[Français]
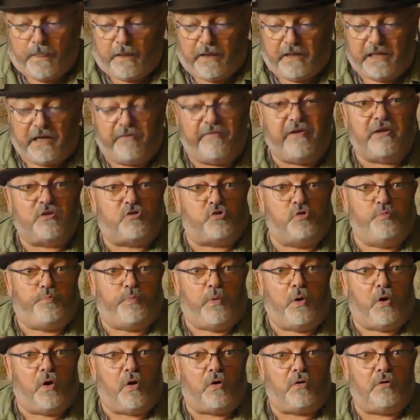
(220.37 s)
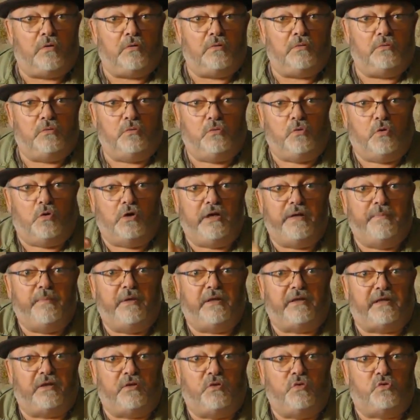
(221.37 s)
Il y avait un support où on les
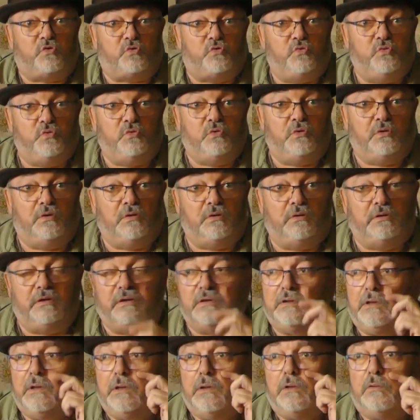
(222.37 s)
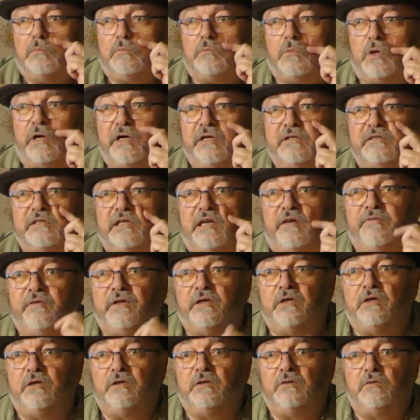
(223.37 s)
mettait dessus. il y en
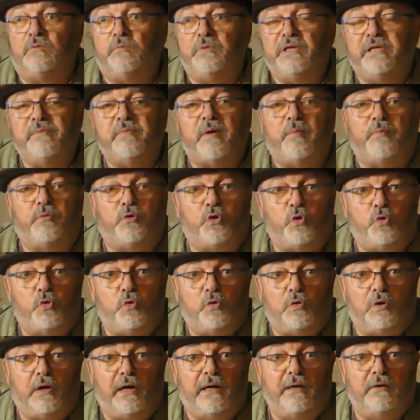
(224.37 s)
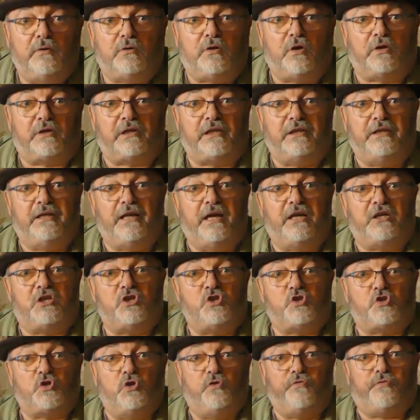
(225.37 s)
avait au minimum deux. Hein, le temps qu'il y en a un
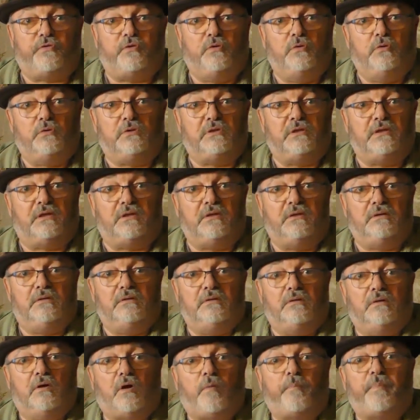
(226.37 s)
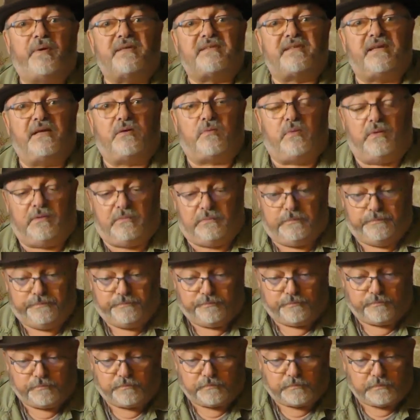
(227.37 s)
qui chauffe, l'autre il repassait quoi.
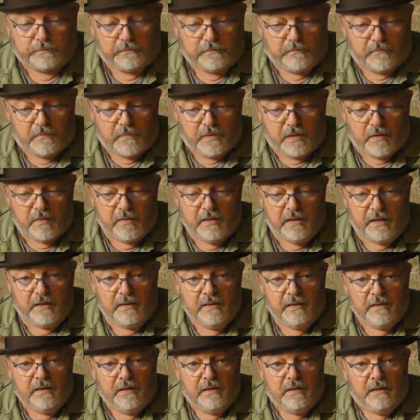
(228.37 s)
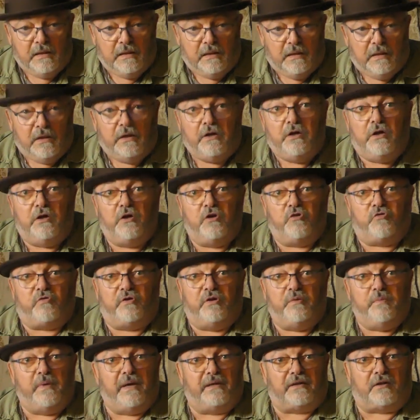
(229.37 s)
Voilà. je vais
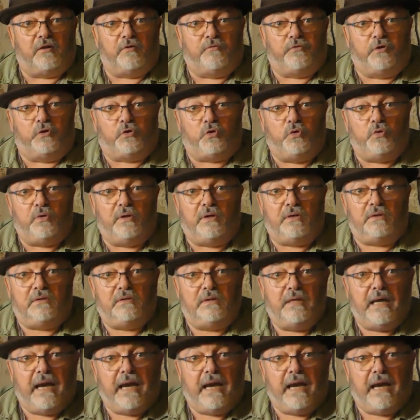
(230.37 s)
les mettre en photo. Hein.